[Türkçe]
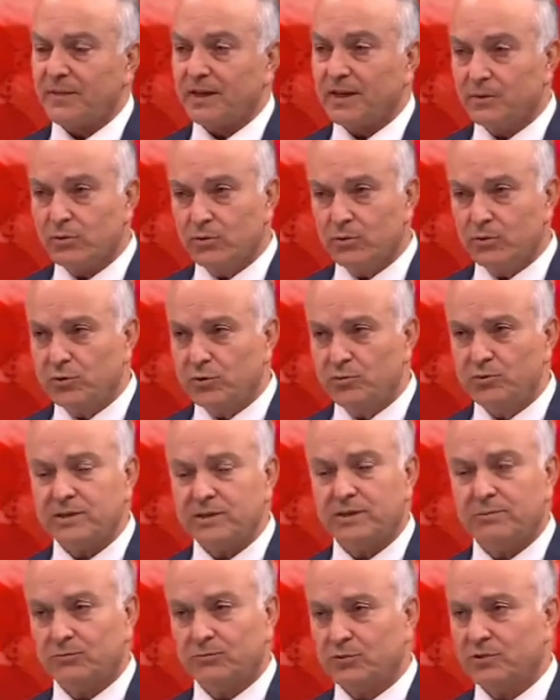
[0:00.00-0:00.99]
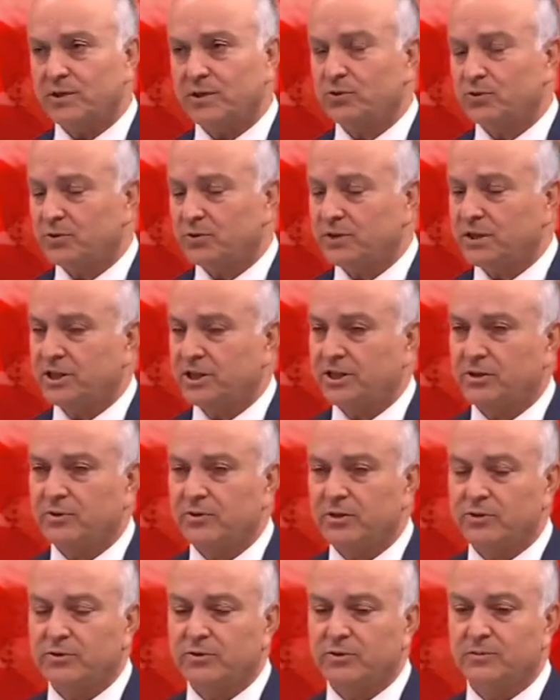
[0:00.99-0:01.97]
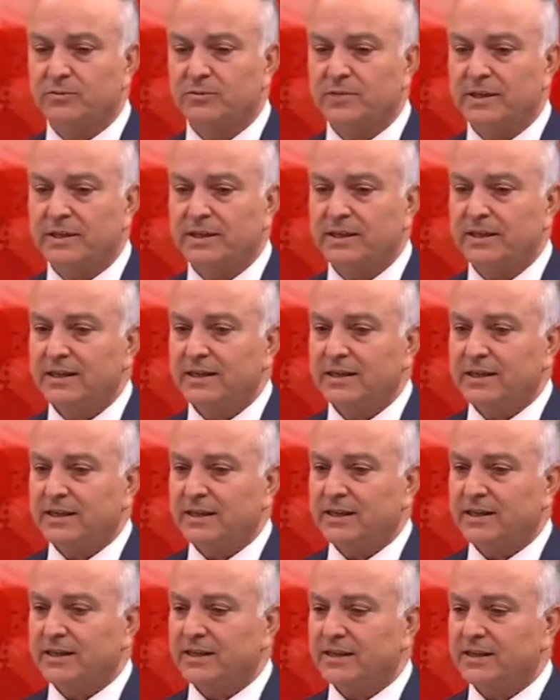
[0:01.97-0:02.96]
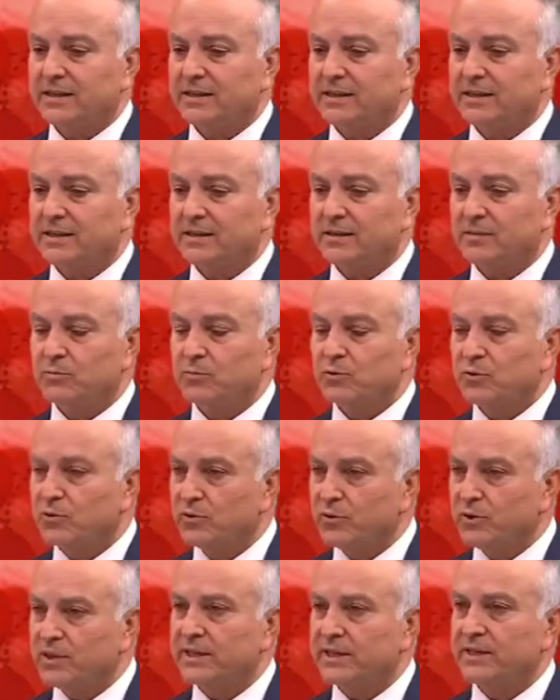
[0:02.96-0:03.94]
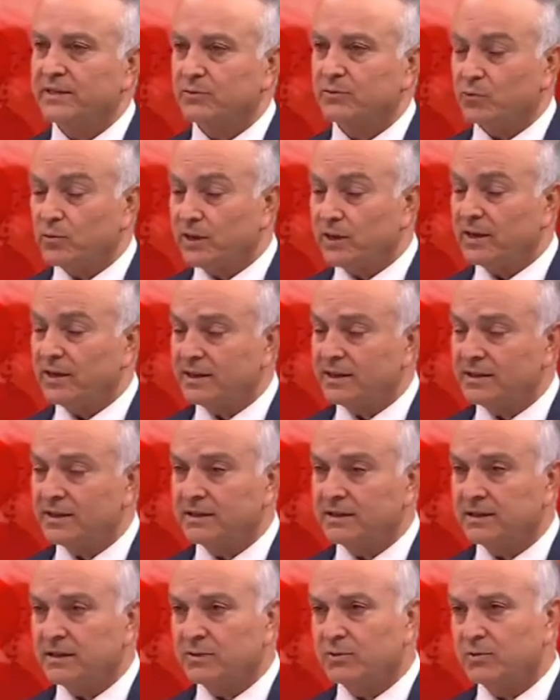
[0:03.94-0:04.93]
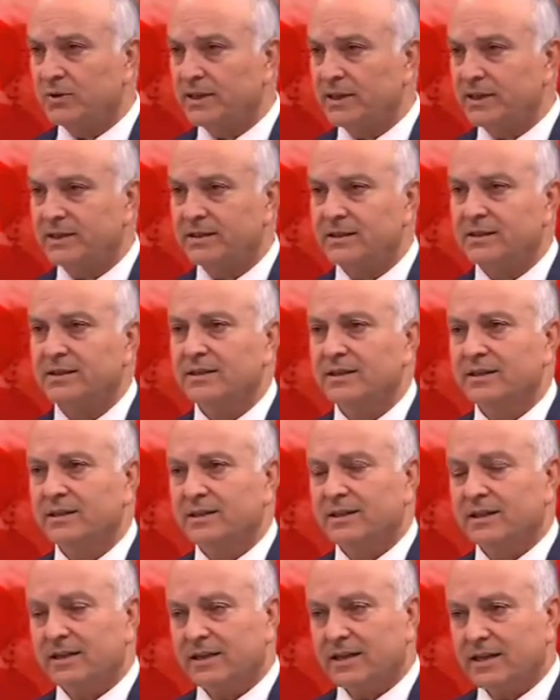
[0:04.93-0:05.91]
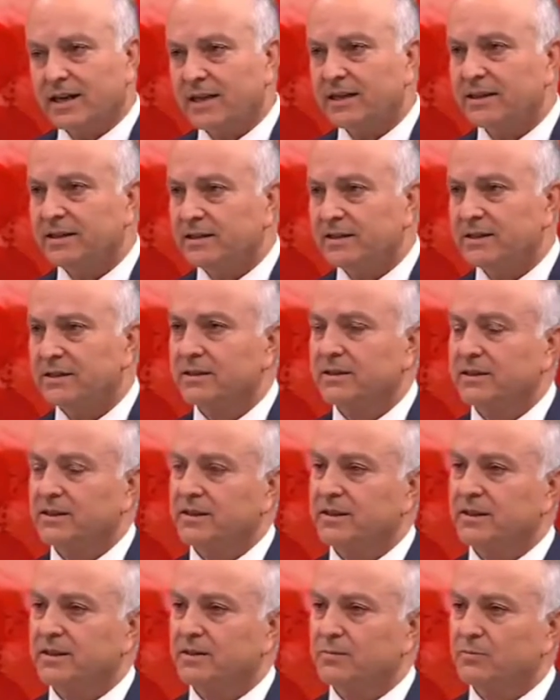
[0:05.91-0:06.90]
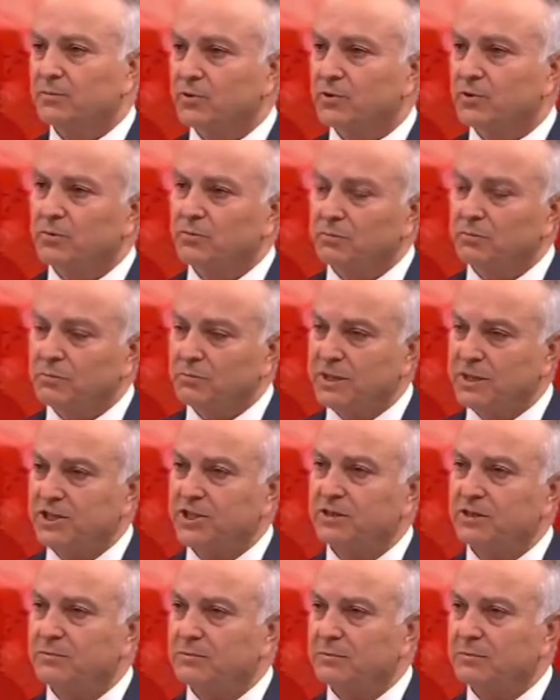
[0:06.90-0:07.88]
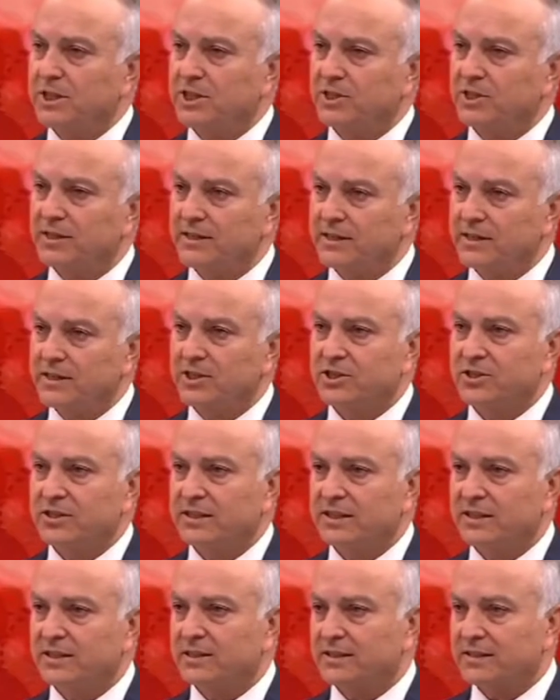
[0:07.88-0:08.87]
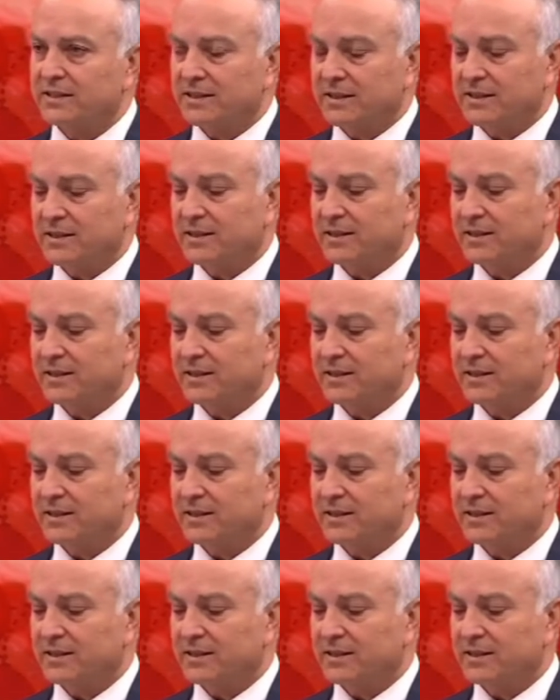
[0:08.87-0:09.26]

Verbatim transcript: ünlümüze burada çok teşekkür ediyorum. E, bu konuya duyarlılıklarından dolayı her yıl e, bu maçın başlangıcında e,